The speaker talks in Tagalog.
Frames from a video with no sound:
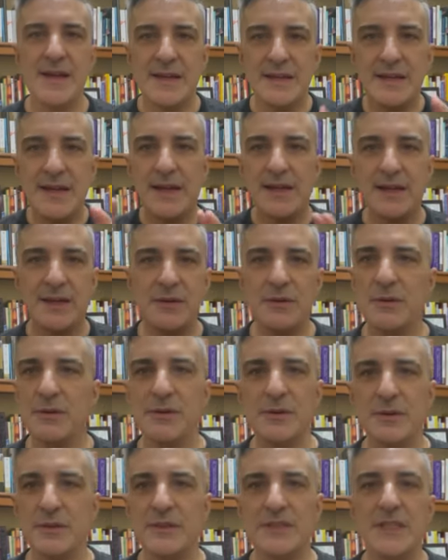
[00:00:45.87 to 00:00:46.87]

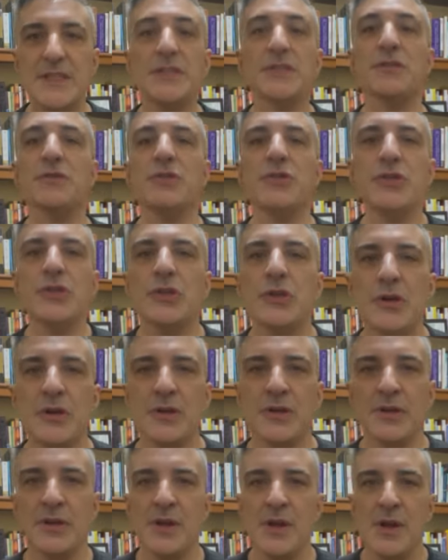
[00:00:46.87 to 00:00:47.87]

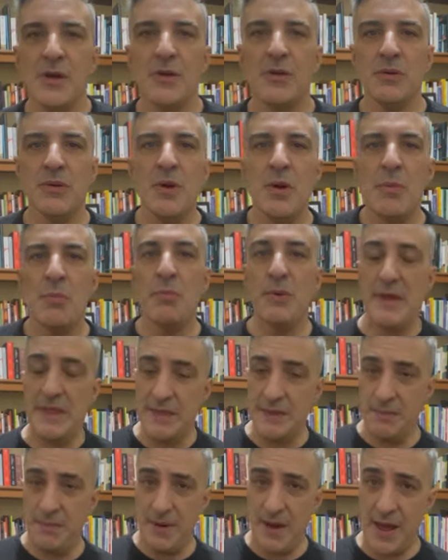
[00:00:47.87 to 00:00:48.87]
nagdiskusyon kung
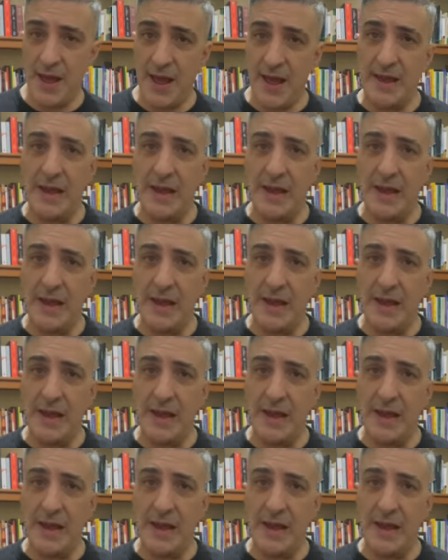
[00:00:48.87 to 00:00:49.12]
pwede ba,